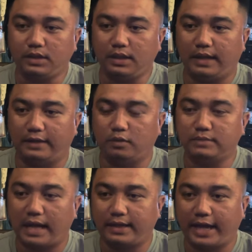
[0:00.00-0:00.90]
là chúng
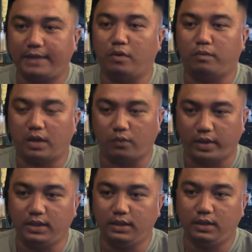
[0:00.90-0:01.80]
ta gây một cái
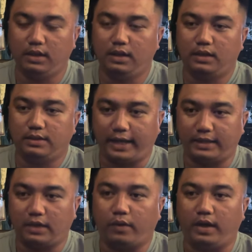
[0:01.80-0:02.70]
quỹ gây
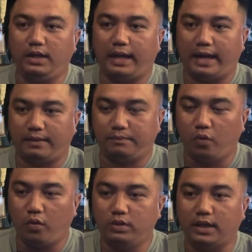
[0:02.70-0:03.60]
cái quỹ là
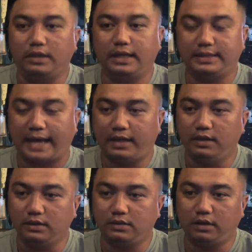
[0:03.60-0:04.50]
mua những cái chai
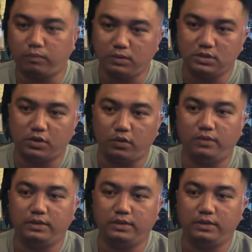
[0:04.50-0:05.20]
nước lóc nước suối quý